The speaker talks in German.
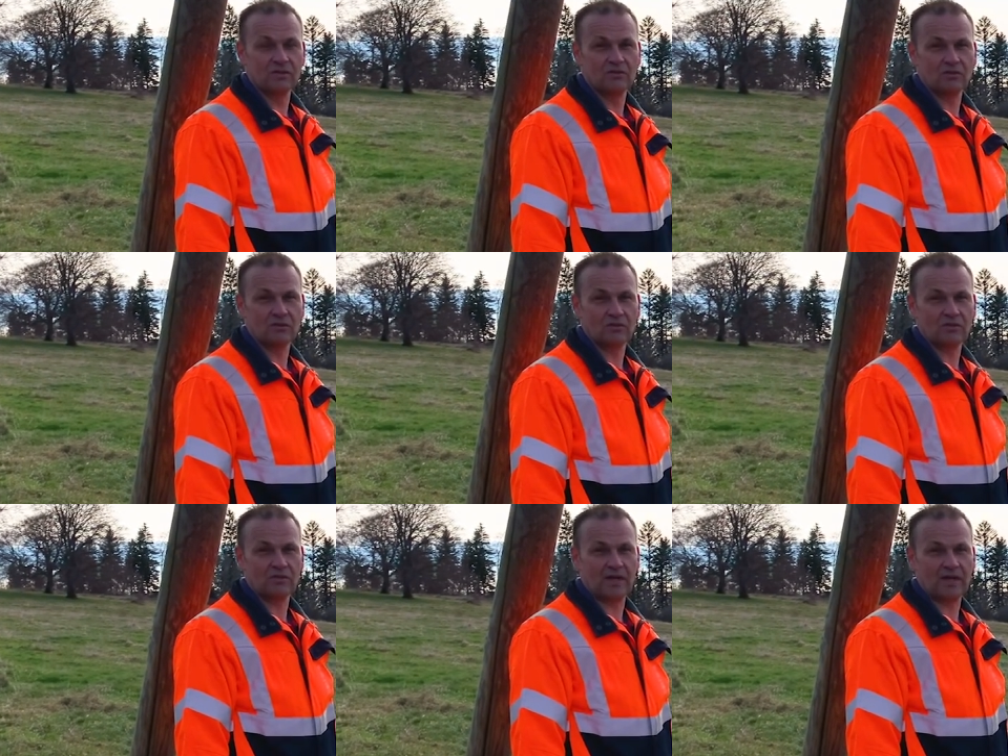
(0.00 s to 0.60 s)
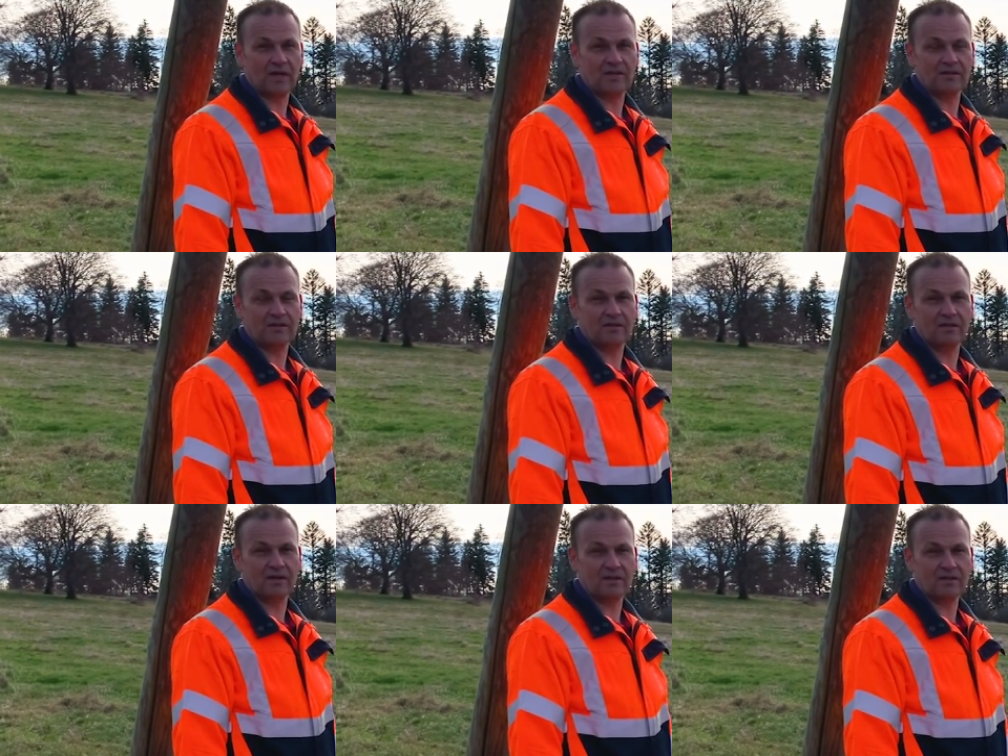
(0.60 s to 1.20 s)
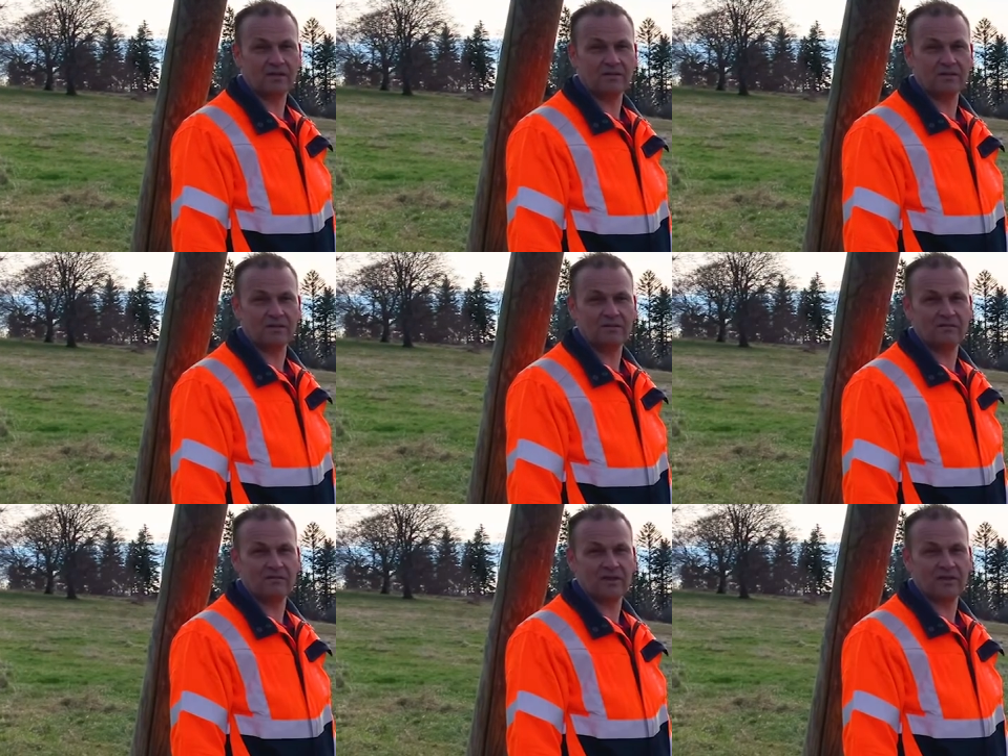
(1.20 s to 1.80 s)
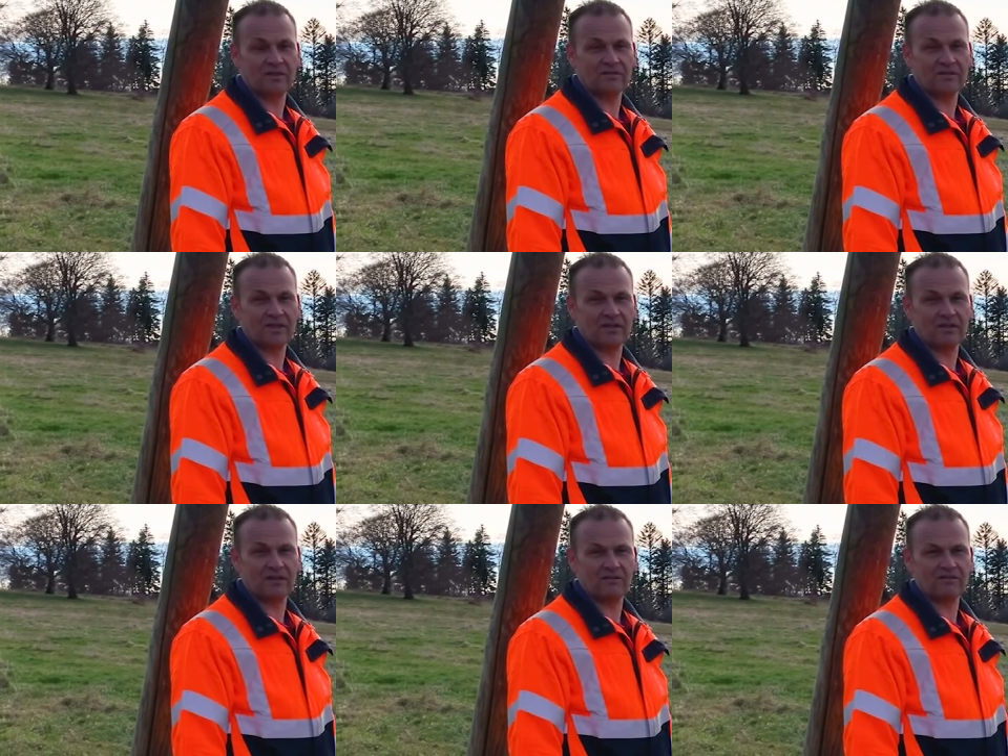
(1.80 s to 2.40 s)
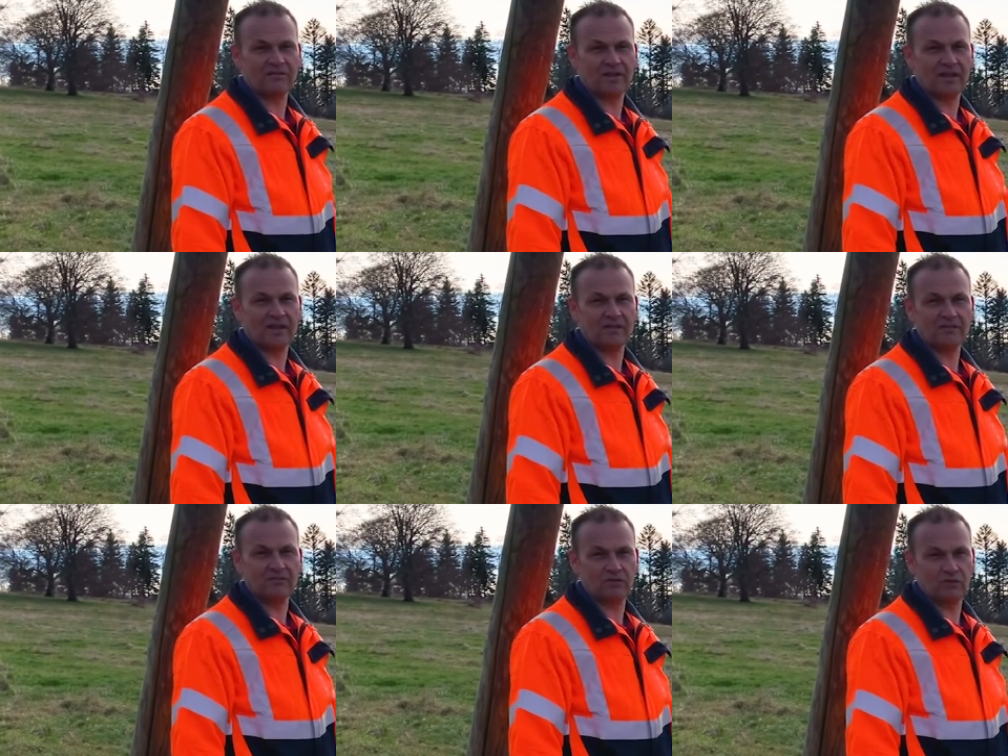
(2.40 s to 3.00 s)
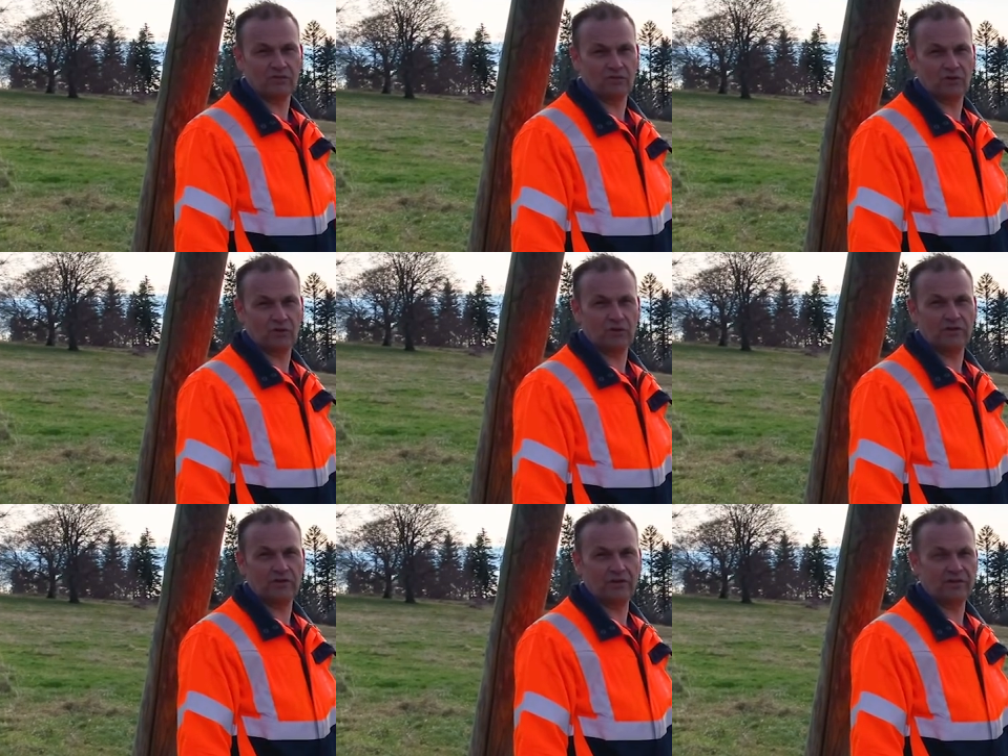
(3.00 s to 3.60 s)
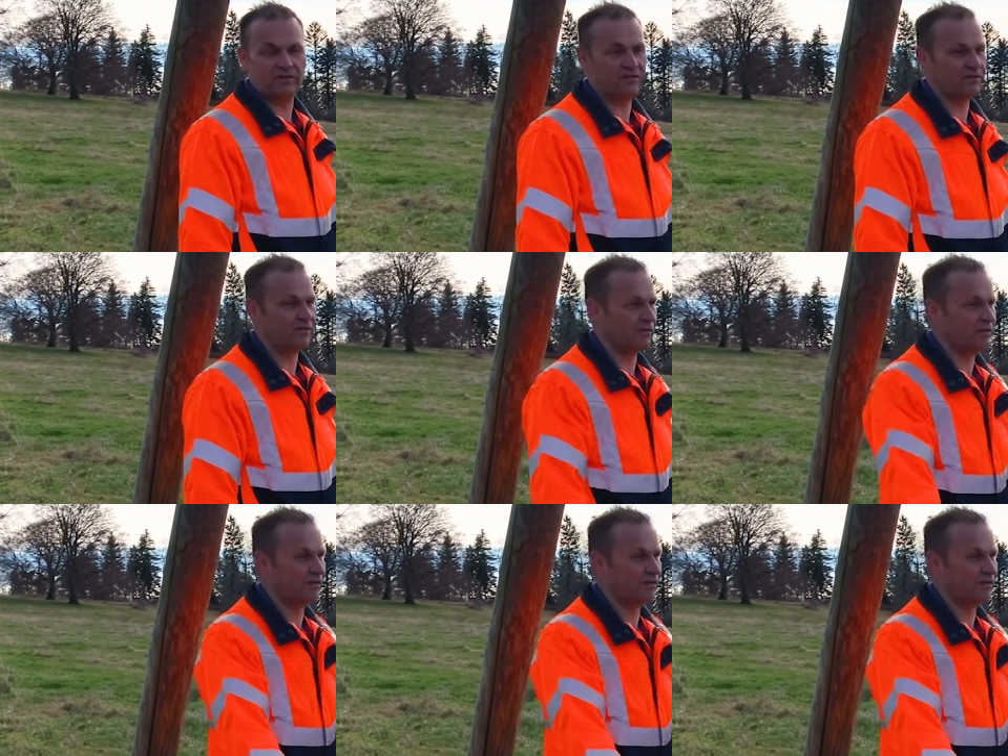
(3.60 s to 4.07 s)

Durch ein Knacken wäre das ein Anzeichen von Fäulnis.